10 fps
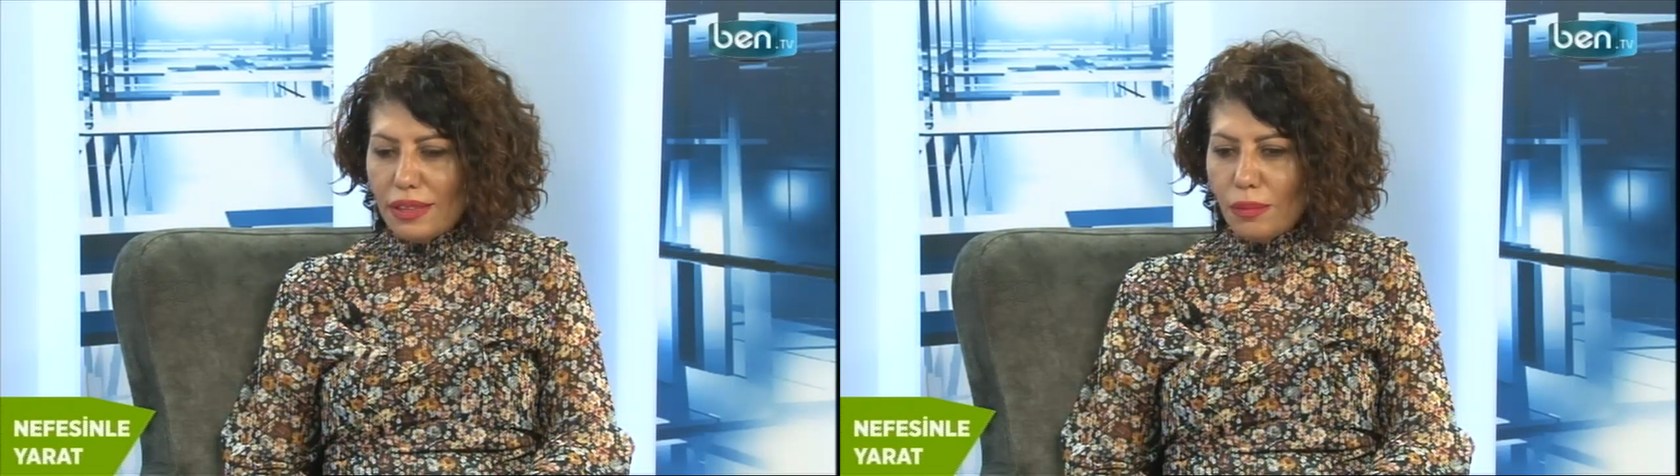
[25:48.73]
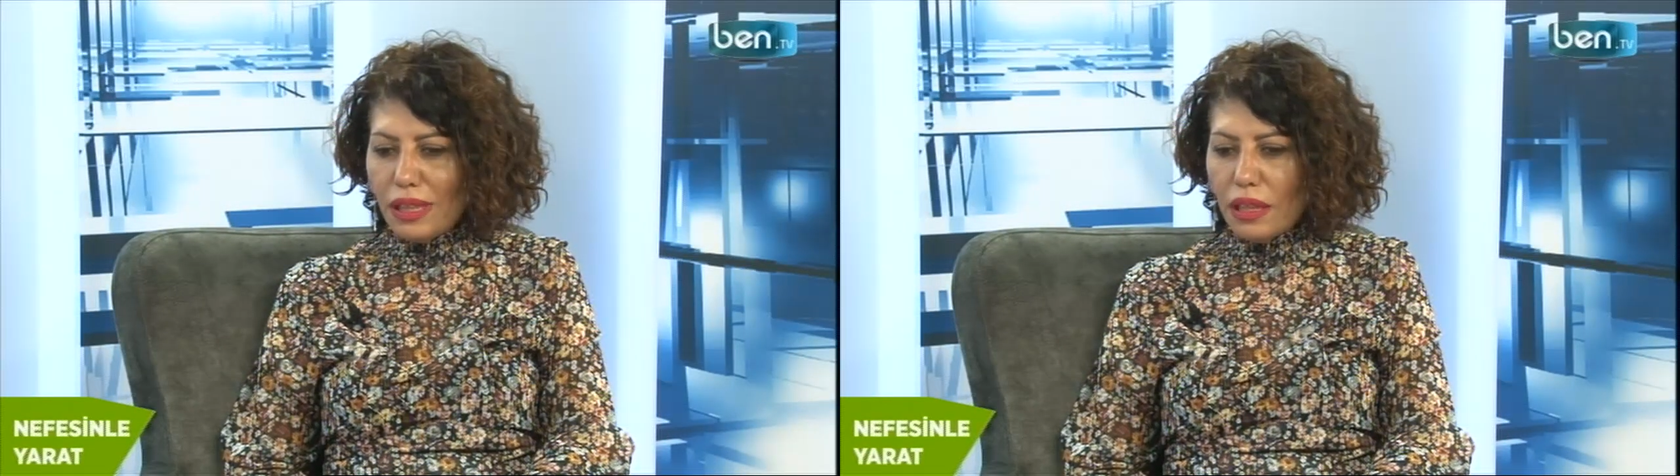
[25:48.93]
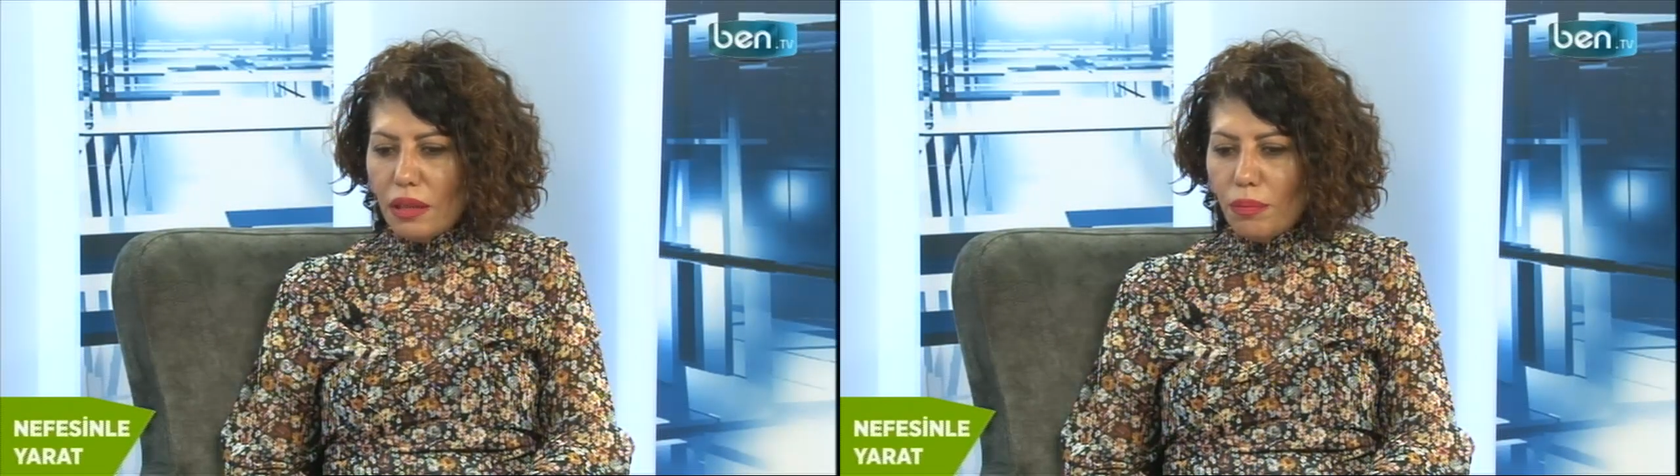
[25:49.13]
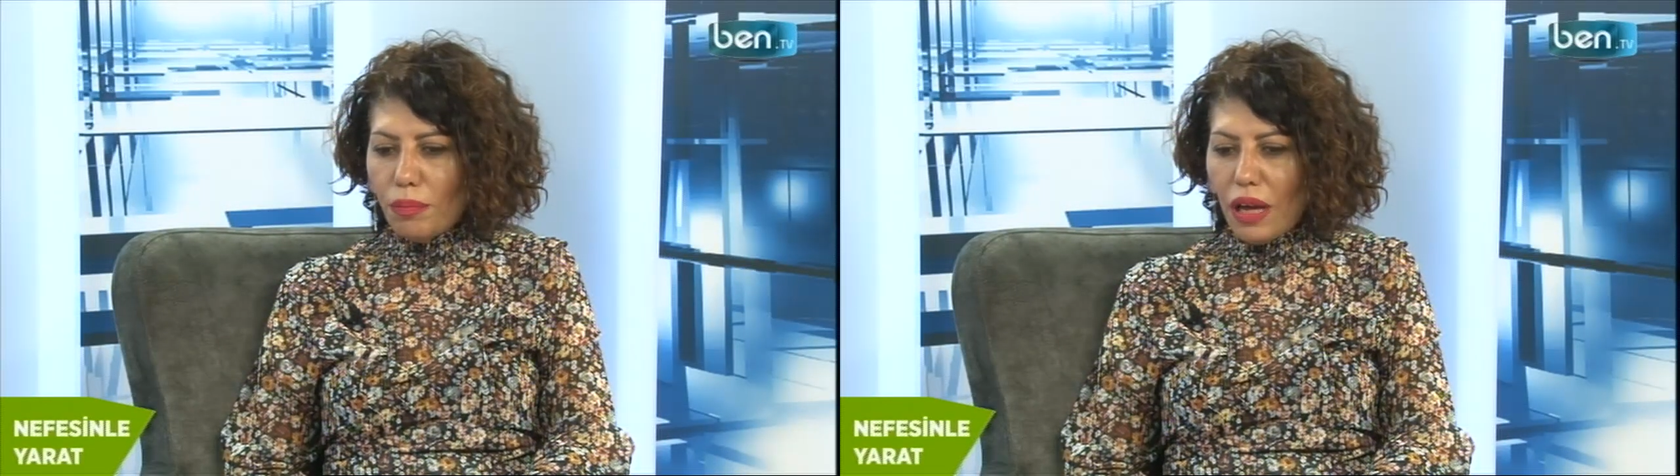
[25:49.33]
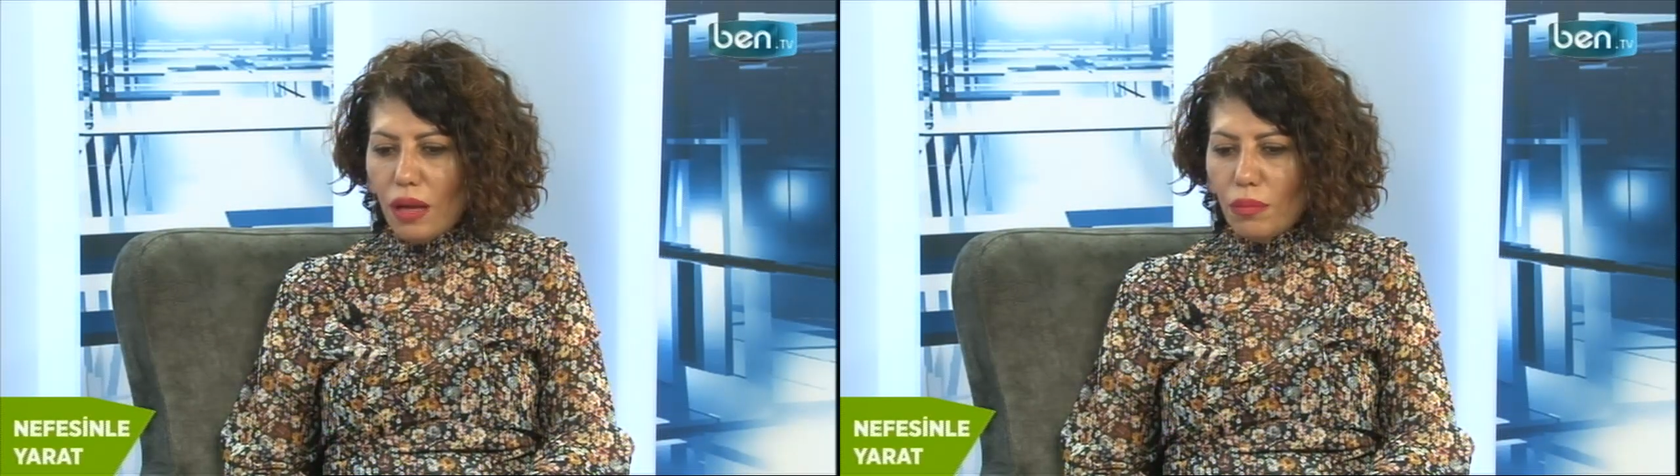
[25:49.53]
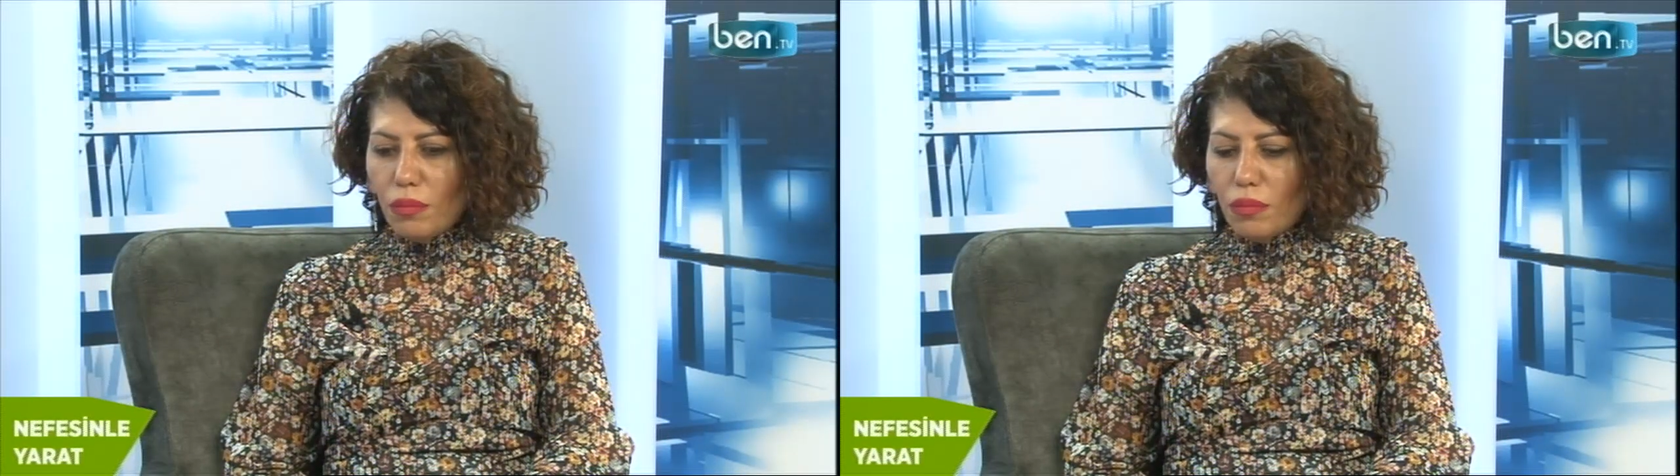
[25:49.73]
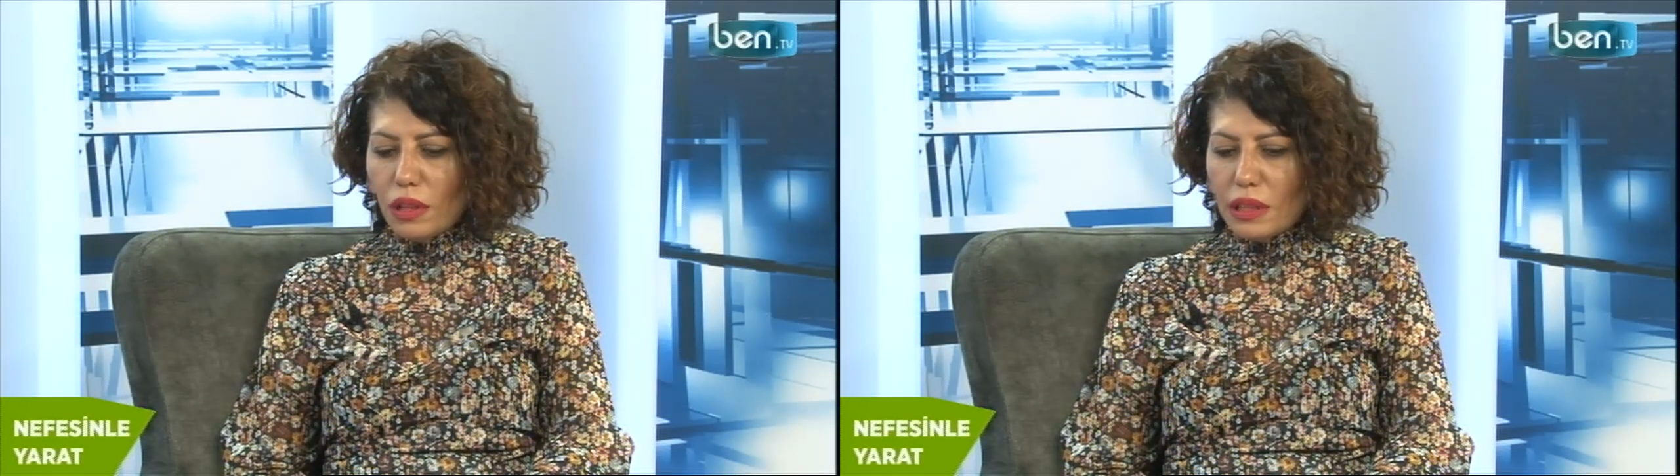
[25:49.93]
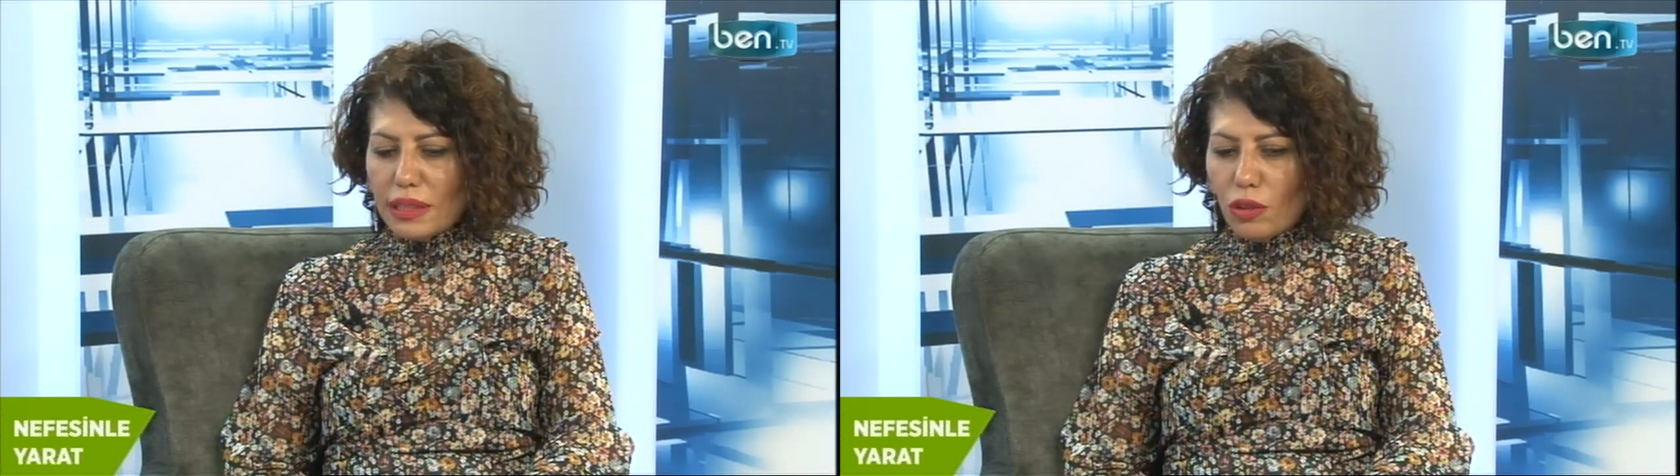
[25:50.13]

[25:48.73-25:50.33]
tabii ben e,